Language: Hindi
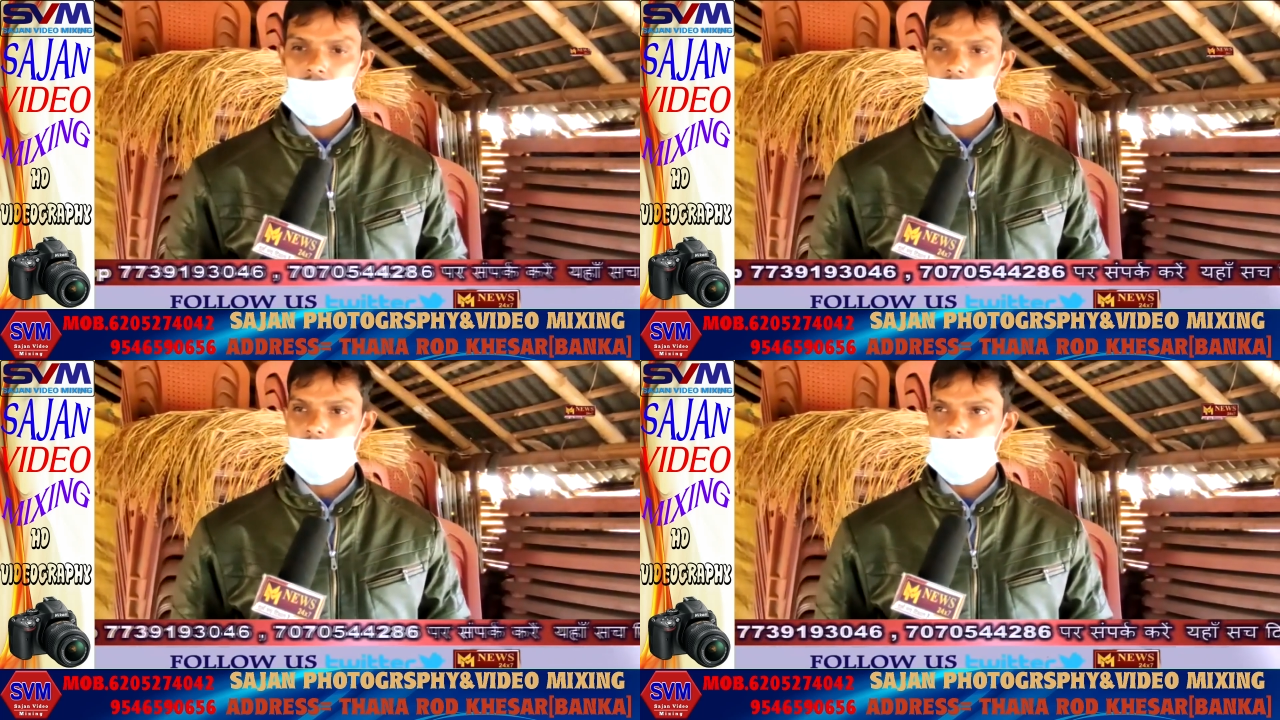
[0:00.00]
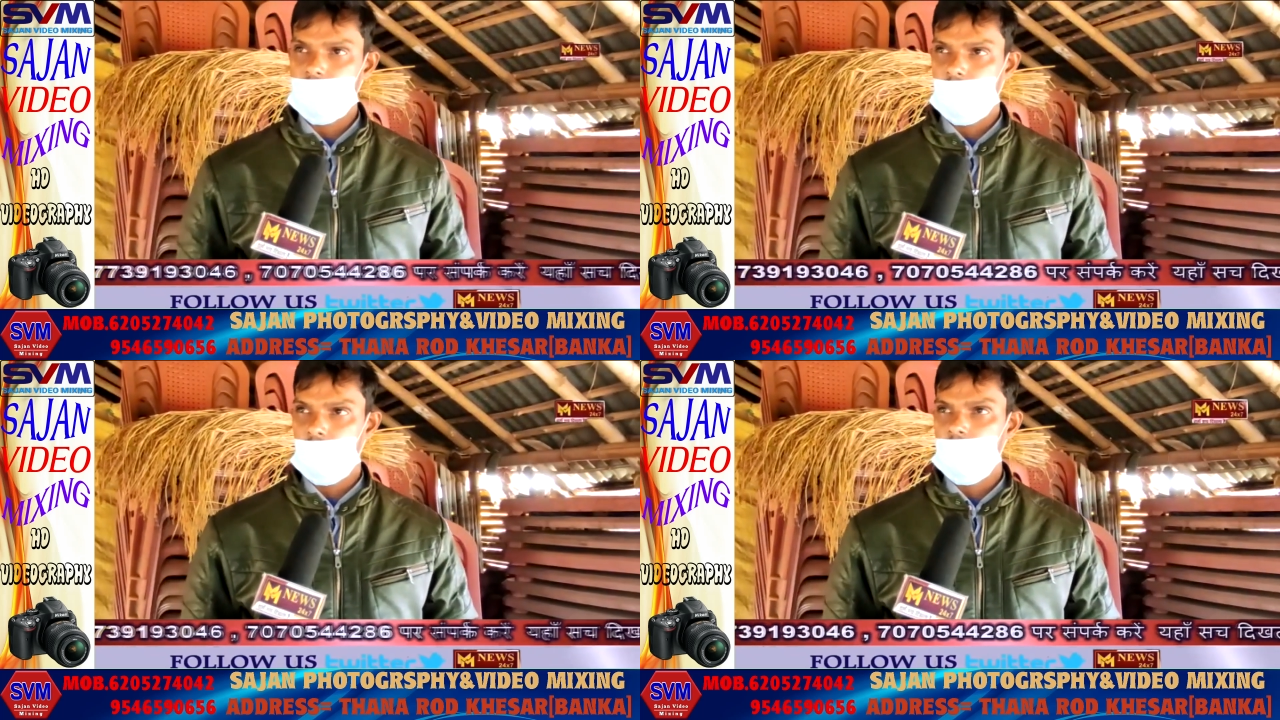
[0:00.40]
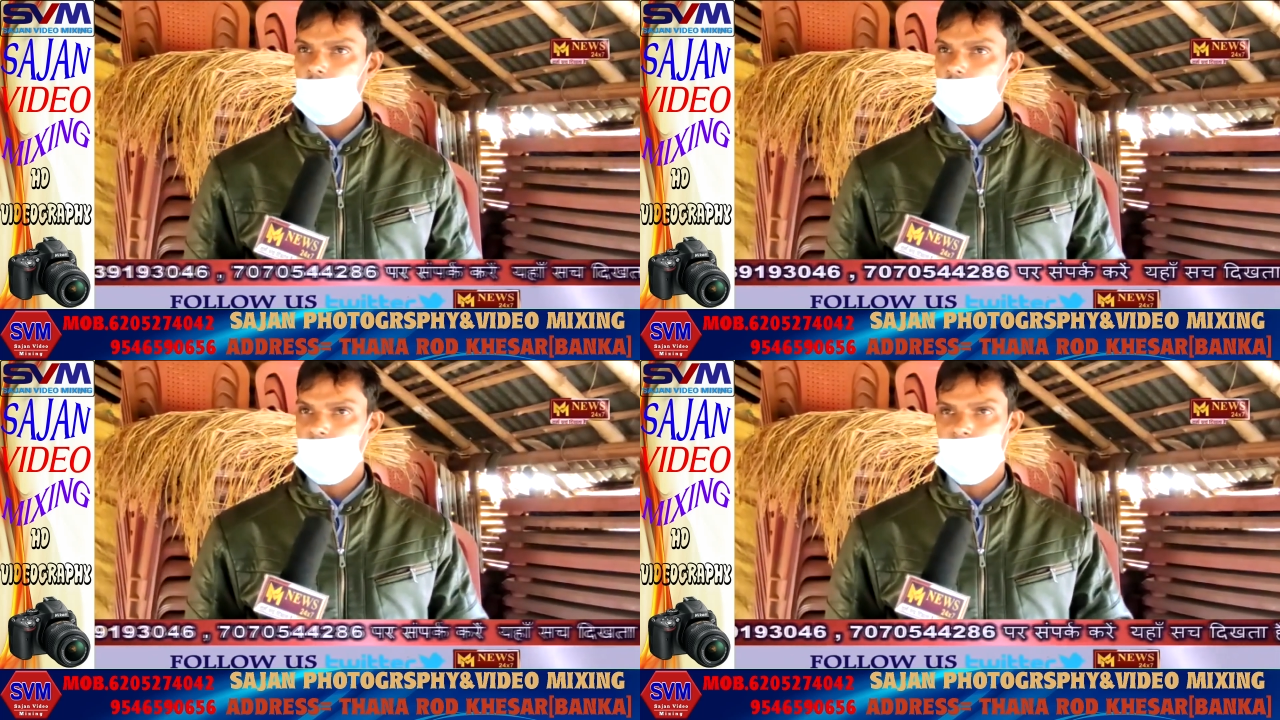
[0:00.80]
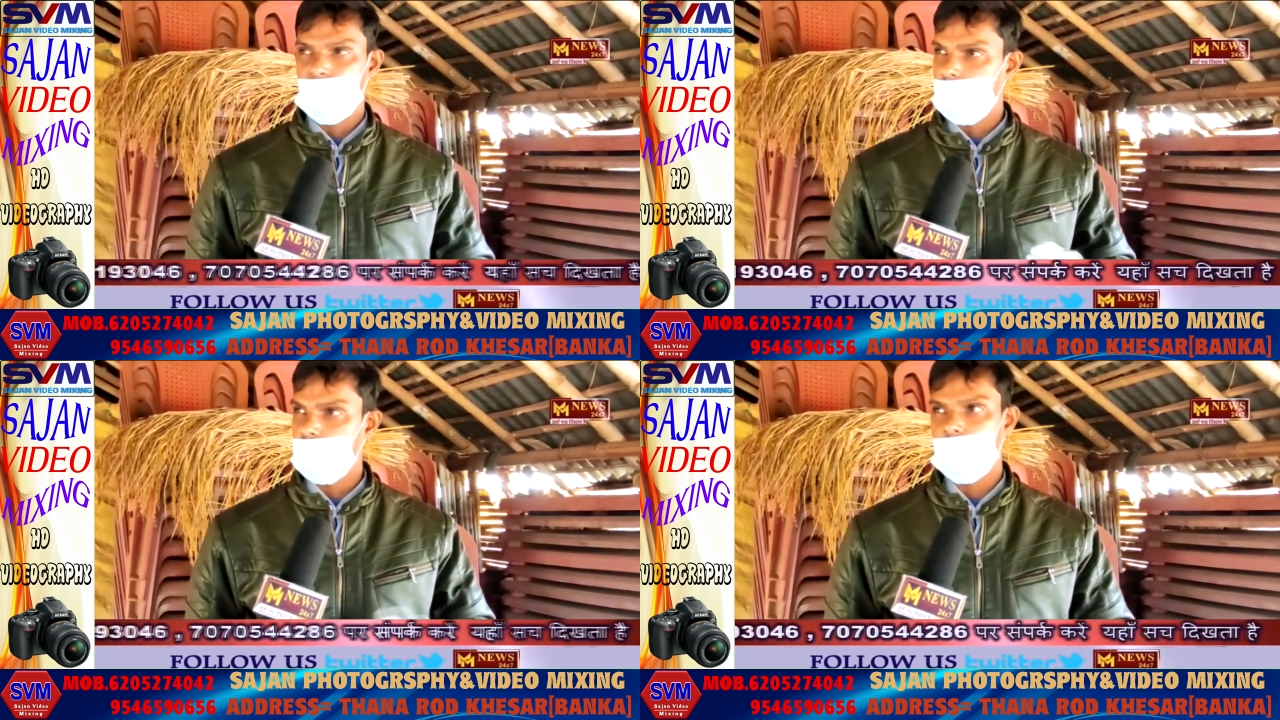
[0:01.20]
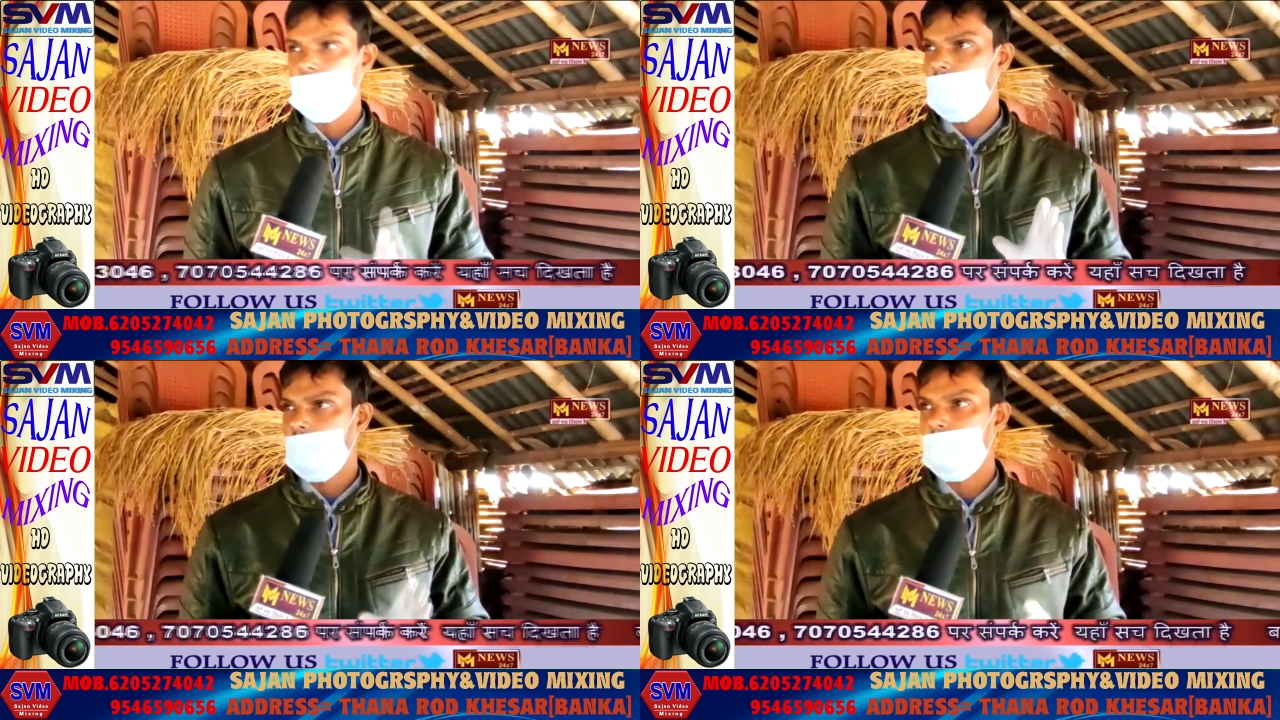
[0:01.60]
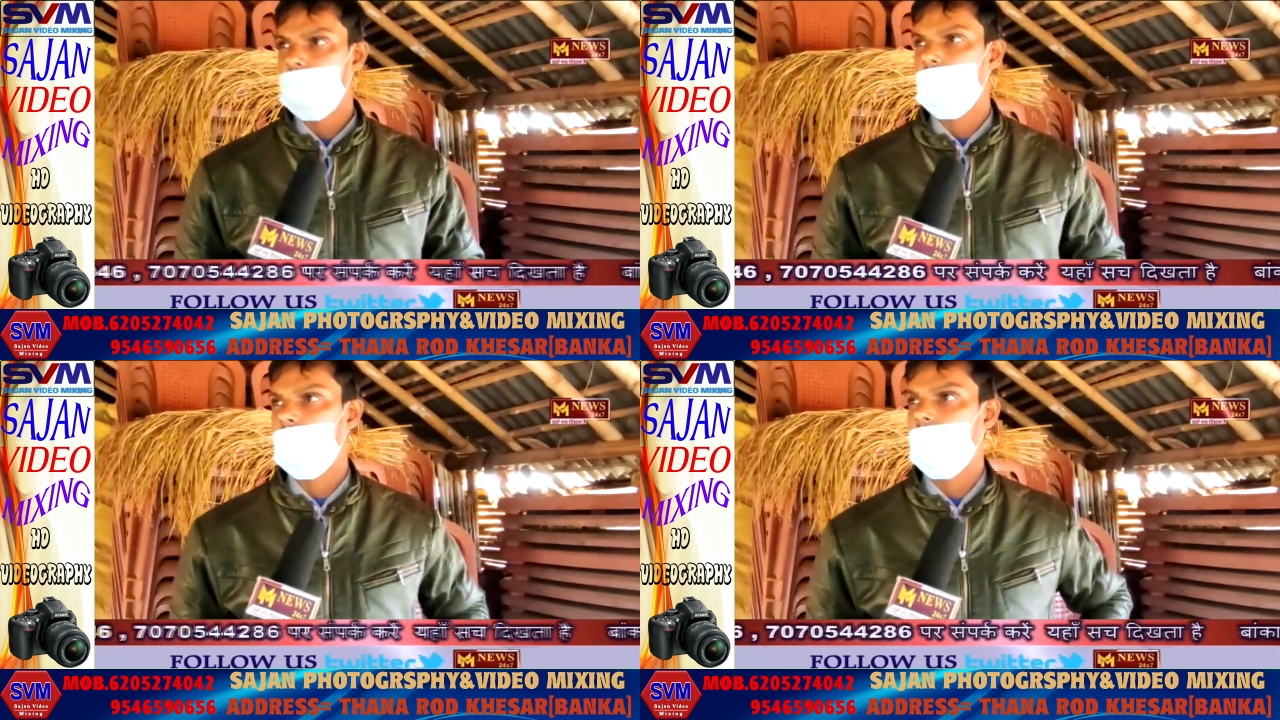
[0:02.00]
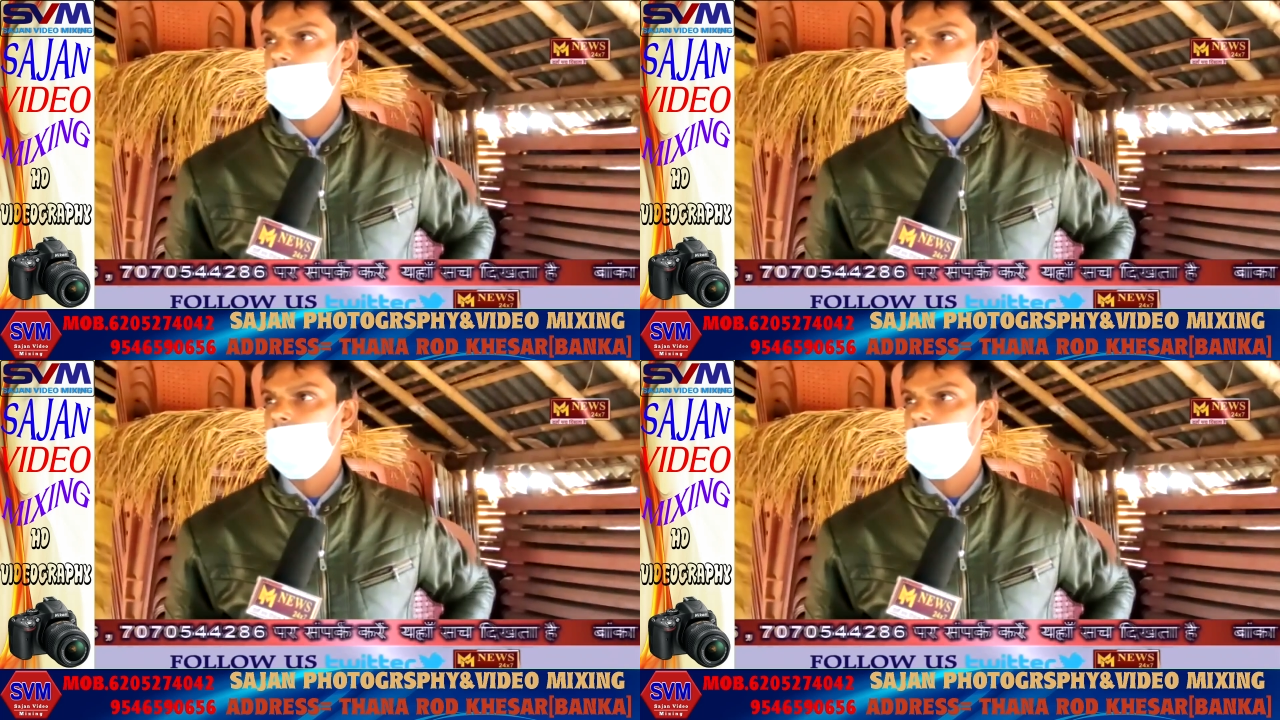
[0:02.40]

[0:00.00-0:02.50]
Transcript: आके टेस्ट कराइए और फिर से देख लीजिए क्या